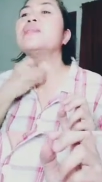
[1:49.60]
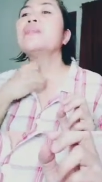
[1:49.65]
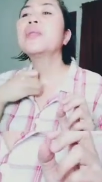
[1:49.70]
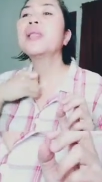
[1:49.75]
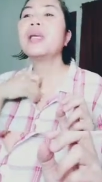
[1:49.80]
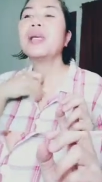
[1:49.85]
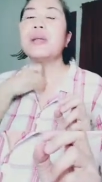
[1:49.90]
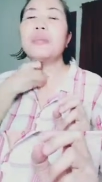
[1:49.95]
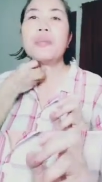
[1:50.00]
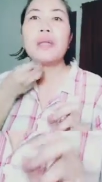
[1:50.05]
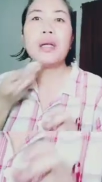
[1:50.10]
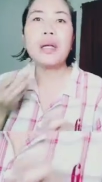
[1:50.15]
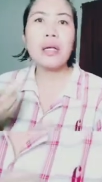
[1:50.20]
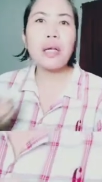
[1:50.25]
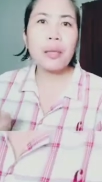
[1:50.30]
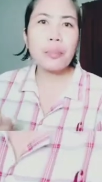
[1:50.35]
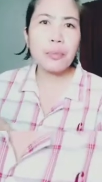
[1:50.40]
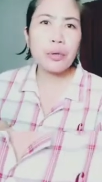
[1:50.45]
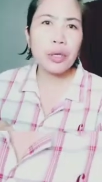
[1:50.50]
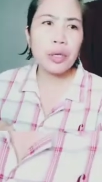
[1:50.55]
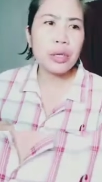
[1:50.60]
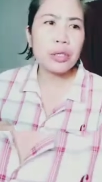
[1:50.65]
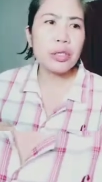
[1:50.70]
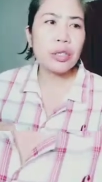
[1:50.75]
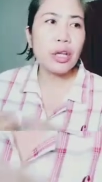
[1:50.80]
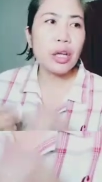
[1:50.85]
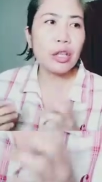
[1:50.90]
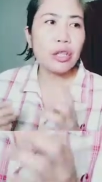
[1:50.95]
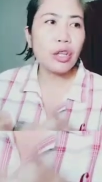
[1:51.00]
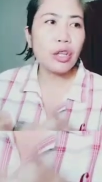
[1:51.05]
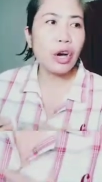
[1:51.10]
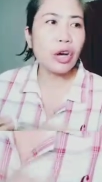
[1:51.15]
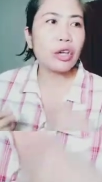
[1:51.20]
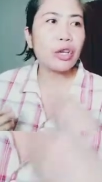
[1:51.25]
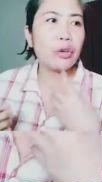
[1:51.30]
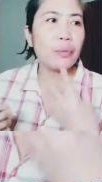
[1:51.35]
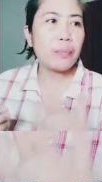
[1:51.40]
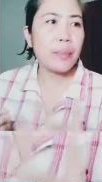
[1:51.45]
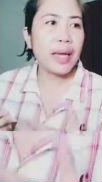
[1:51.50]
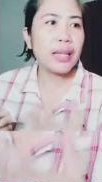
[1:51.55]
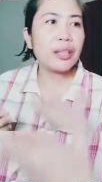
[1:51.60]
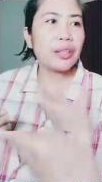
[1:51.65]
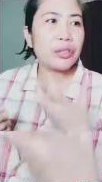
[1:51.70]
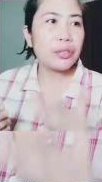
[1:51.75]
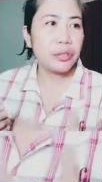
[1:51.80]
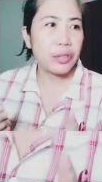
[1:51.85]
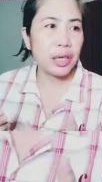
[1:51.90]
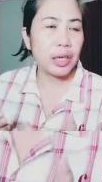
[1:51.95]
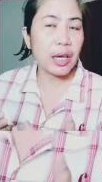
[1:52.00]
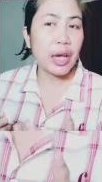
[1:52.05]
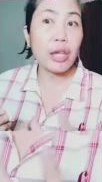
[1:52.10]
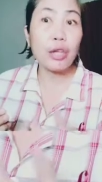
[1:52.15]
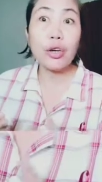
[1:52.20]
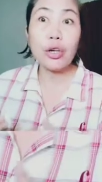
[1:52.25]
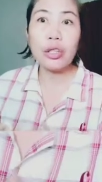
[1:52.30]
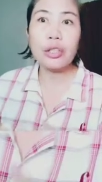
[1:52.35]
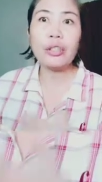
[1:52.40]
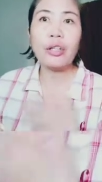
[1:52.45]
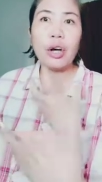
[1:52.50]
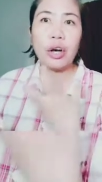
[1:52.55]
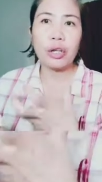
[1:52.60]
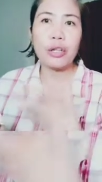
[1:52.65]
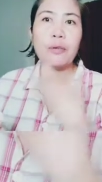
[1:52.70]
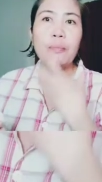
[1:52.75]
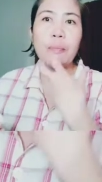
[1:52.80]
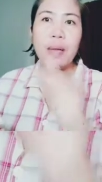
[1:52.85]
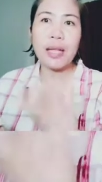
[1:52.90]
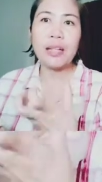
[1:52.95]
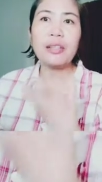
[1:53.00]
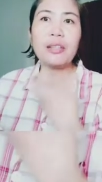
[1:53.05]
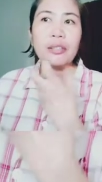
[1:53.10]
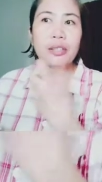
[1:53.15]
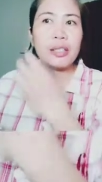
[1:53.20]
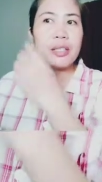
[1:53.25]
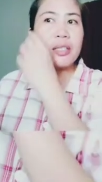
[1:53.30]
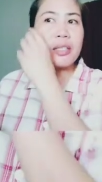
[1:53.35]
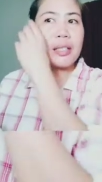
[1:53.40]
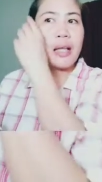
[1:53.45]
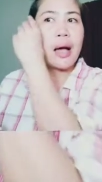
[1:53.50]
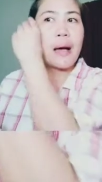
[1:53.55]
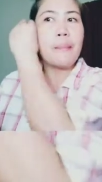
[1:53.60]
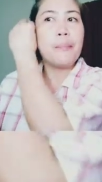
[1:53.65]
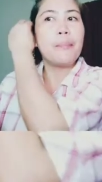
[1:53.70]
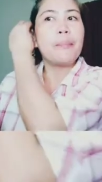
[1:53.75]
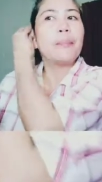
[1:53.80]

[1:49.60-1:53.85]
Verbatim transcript: Hirap talaga i-pronounce documentary. Yun, documentary stamp.